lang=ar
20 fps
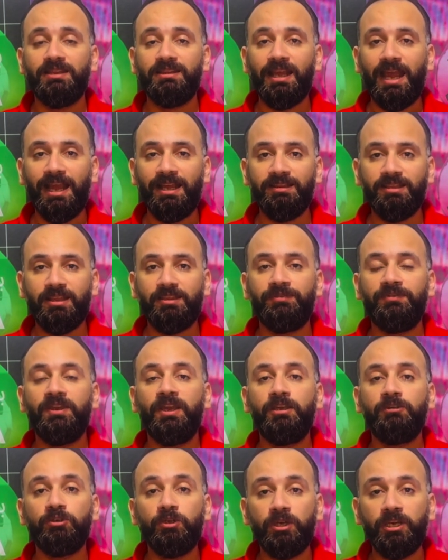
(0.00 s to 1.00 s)
تحدث
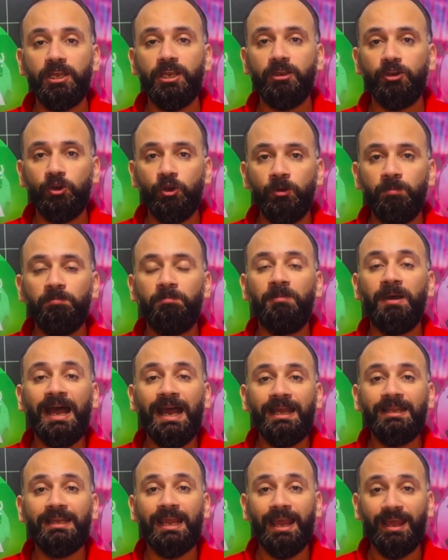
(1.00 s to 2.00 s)
فيها يورجن كلوب
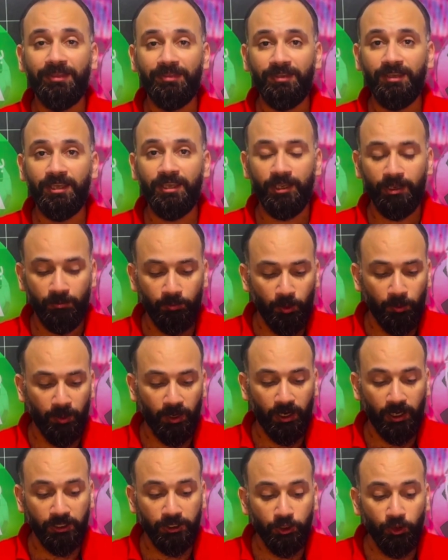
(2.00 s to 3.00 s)
بعد هذه
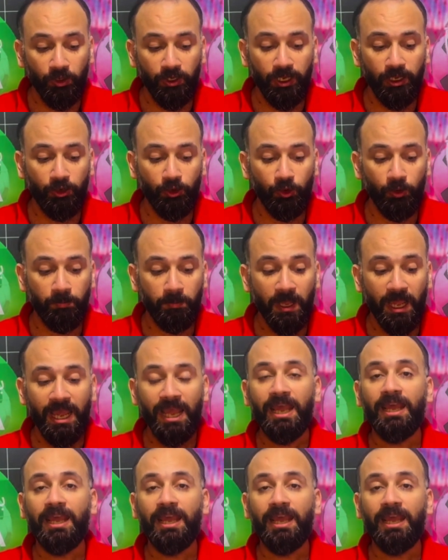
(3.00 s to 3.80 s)
المباراه يورجن كلوب